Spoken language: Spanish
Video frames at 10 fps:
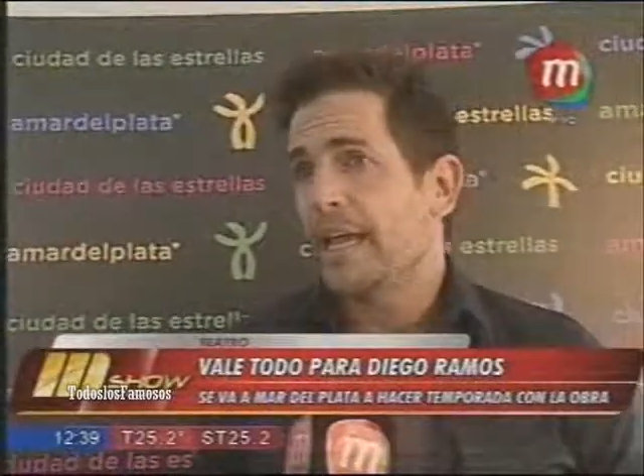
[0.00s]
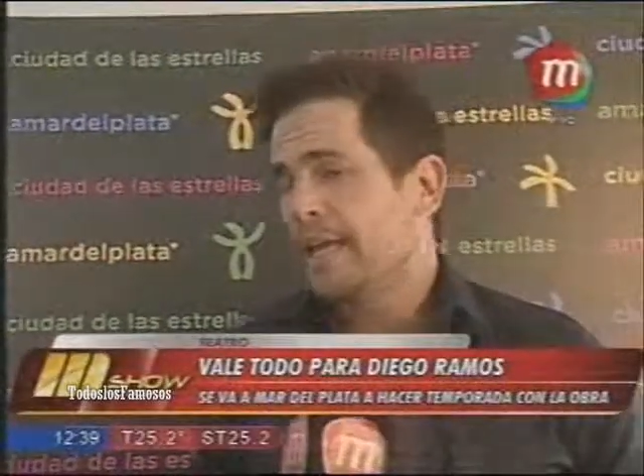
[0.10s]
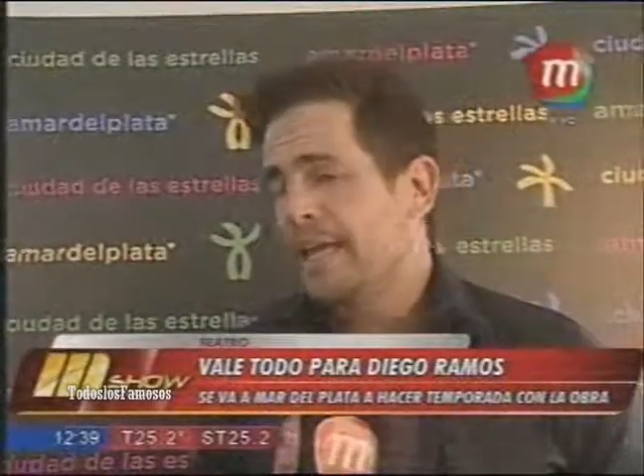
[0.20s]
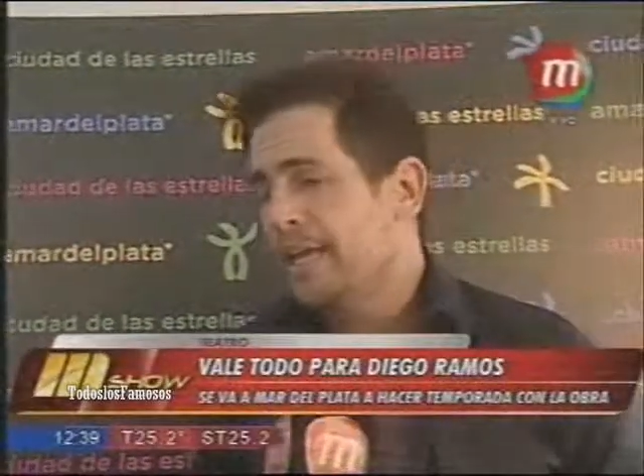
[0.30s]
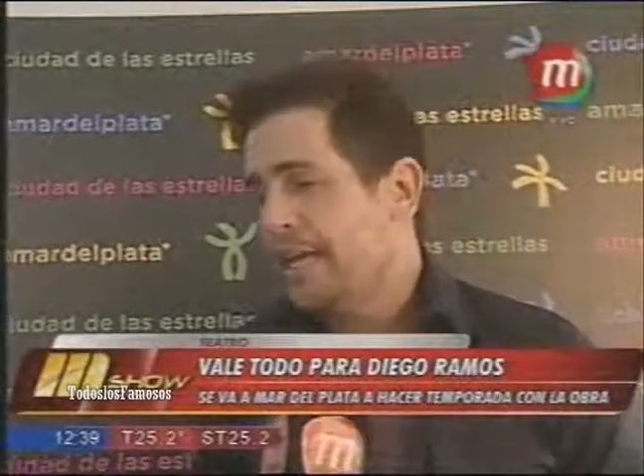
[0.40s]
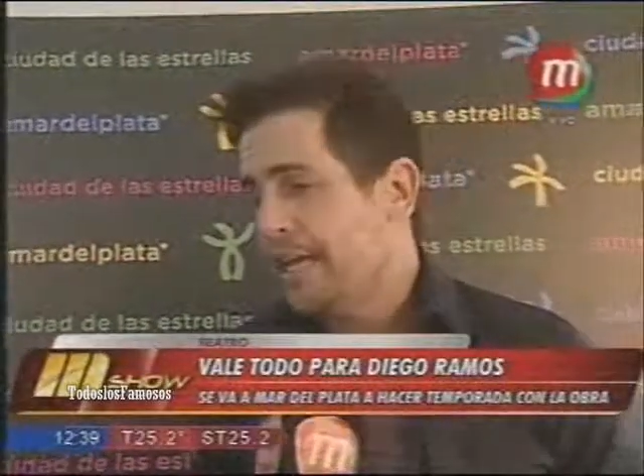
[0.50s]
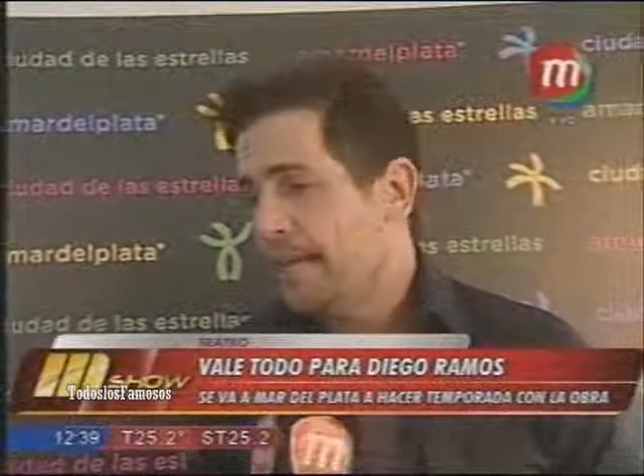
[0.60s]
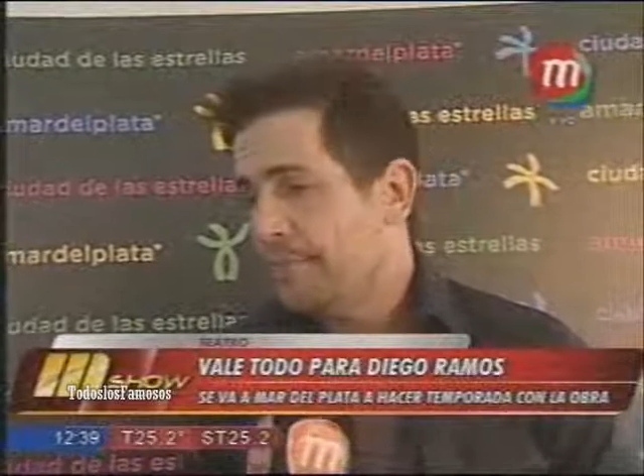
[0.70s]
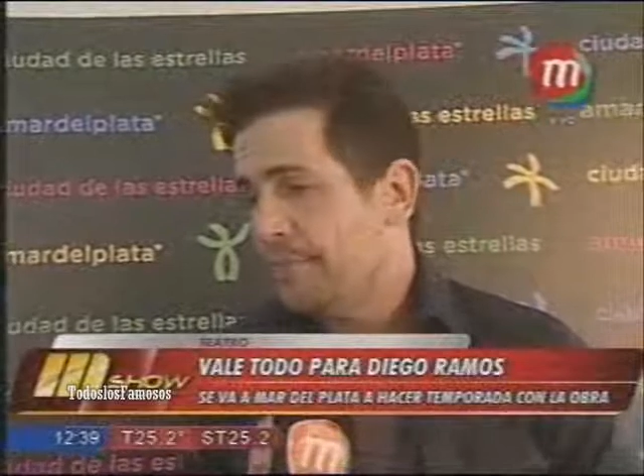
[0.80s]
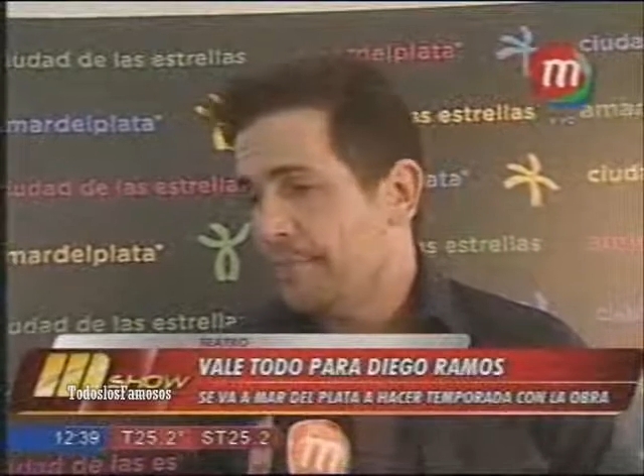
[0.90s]
y
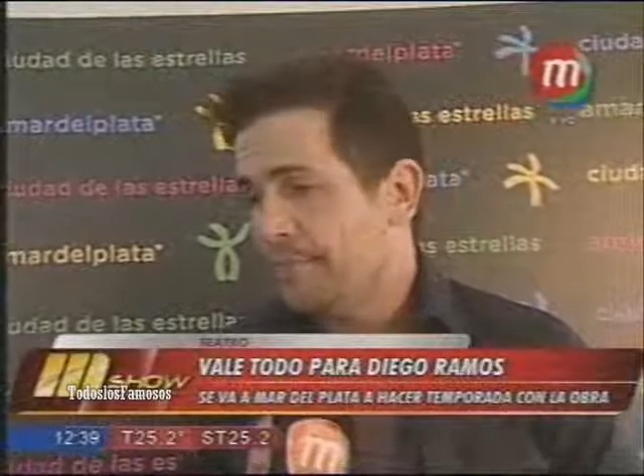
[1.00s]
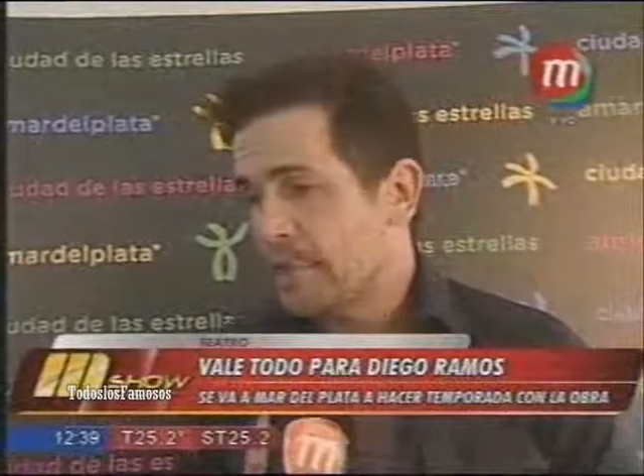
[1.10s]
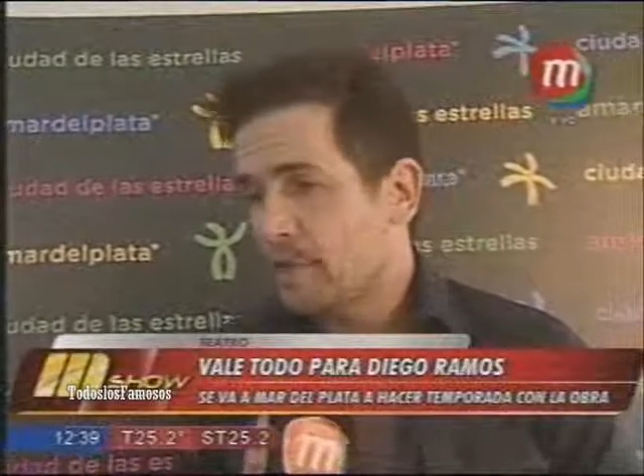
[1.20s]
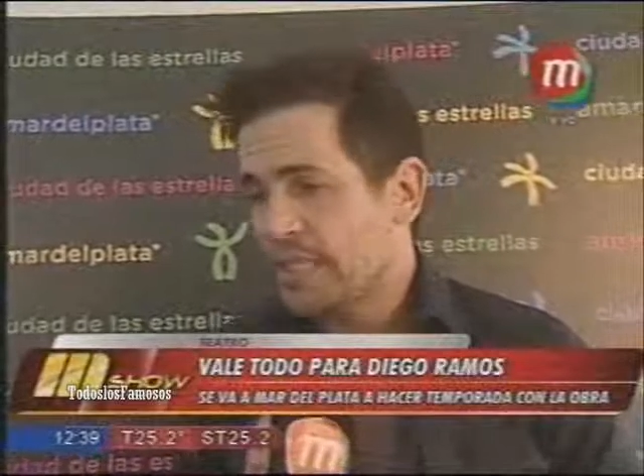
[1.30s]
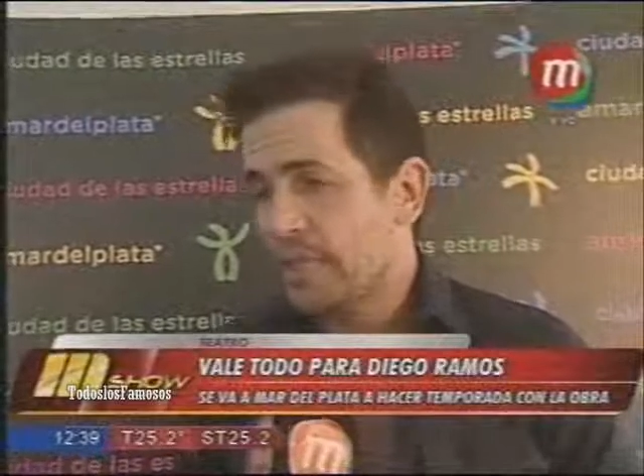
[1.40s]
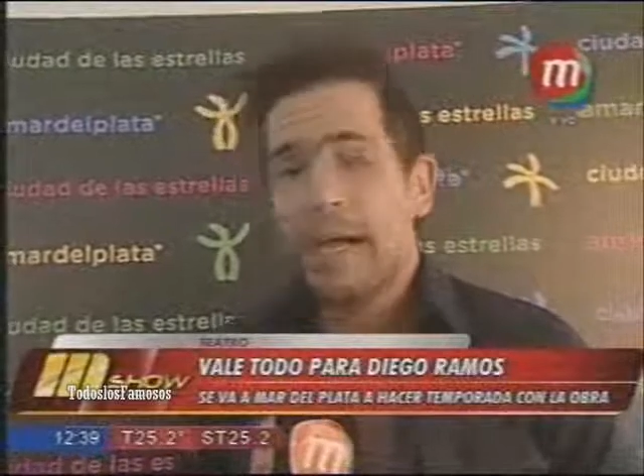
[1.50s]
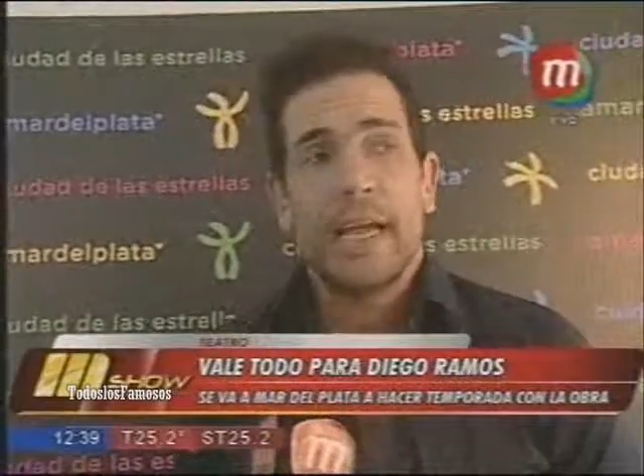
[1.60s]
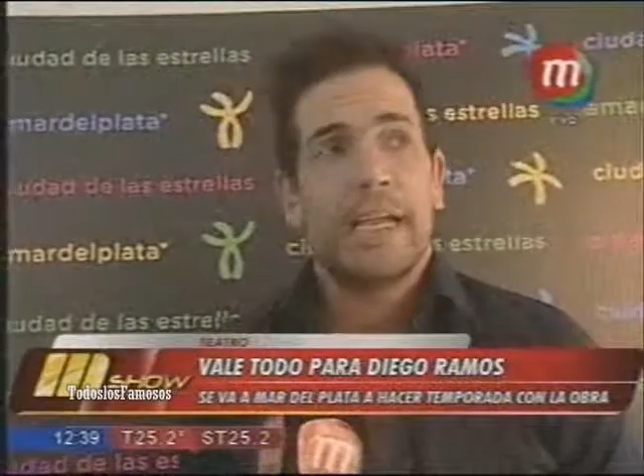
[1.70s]
mm, ¿cómo se llama?